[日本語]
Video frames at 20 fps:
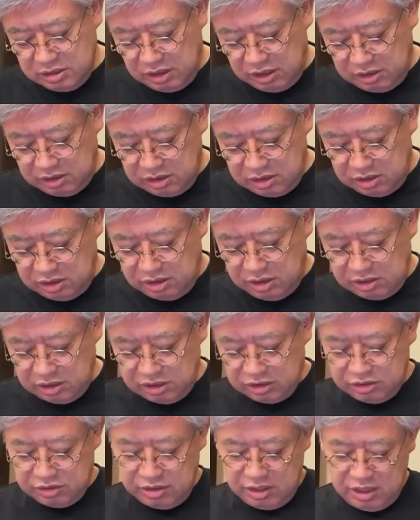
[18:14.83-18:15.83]
さっき言った
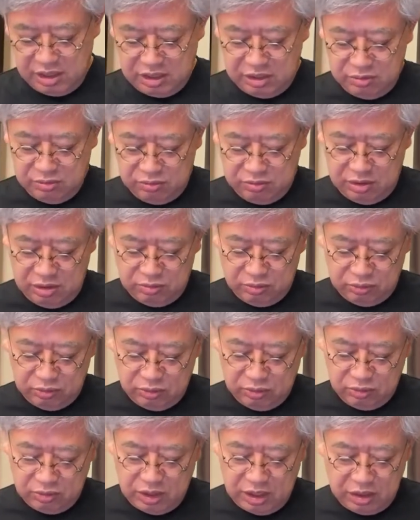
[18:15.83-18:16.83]
ですね、いろんなこ
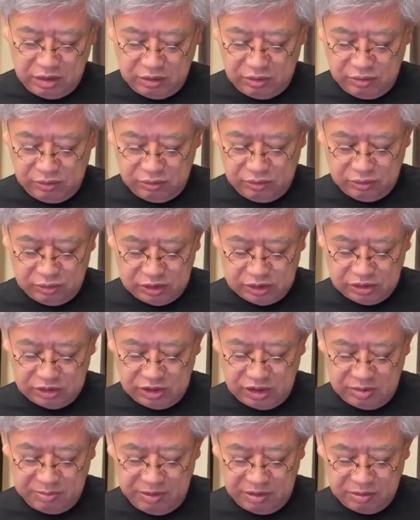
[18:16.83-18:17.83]
との研究とで
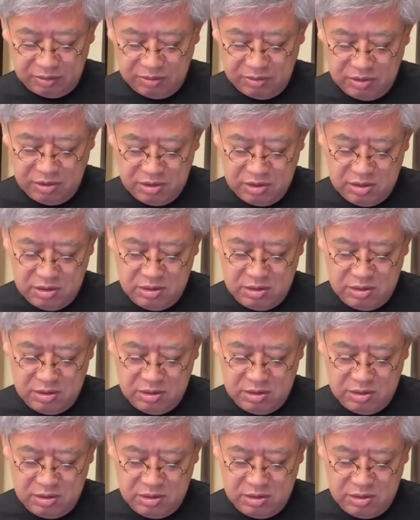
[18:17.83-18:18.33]
すね、今の